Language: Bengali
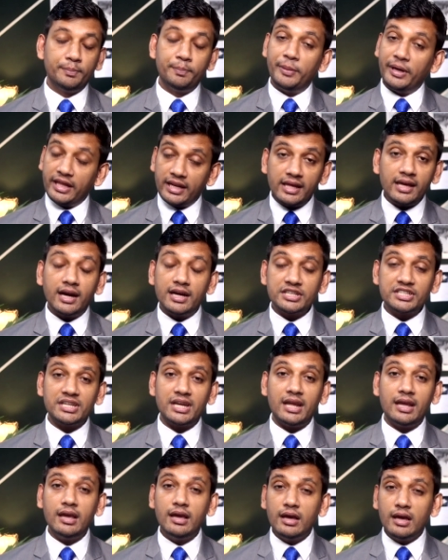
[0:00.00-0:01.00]
বেরিয়ে
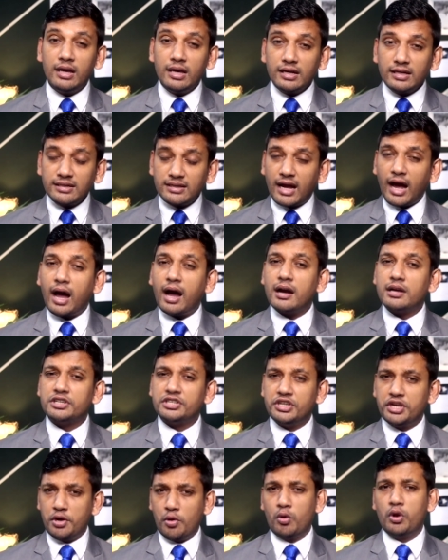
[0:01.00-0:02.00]
আসে গা
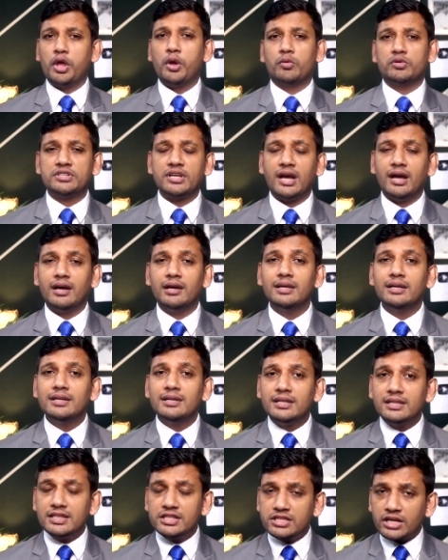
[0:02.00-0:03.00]
শিউরে ওঠা
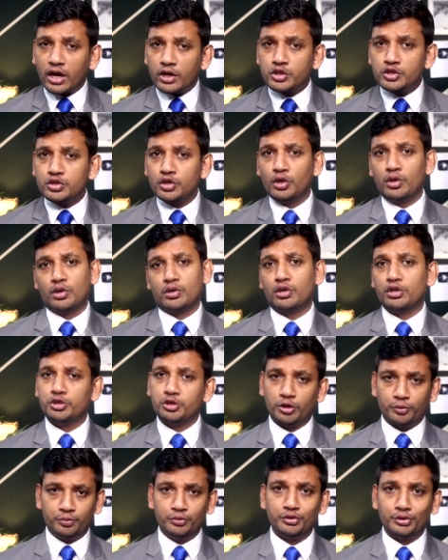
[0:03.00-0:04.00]
চাঞ্চল্যকর
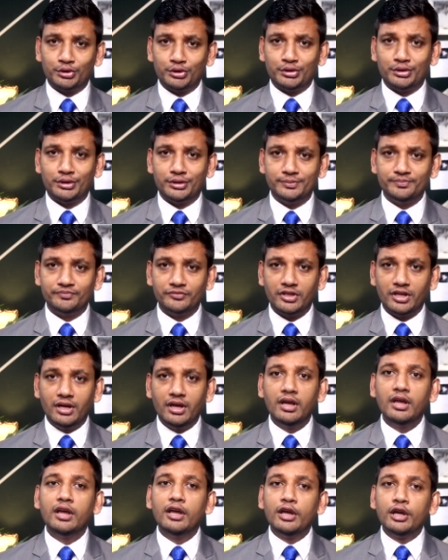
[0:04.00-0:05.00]
সব তথ্য
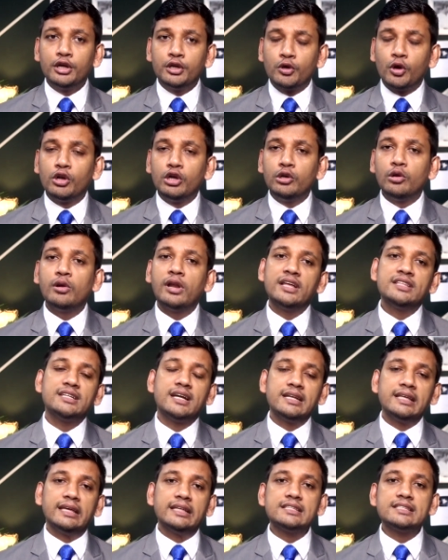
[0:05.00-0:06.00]
খলিলুল্লাহ
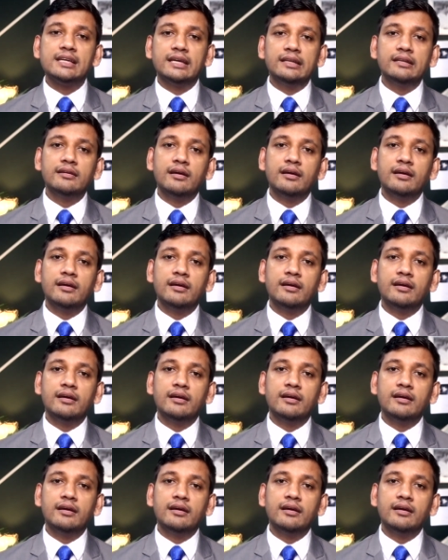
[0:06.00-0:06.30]
জানিয়েছেন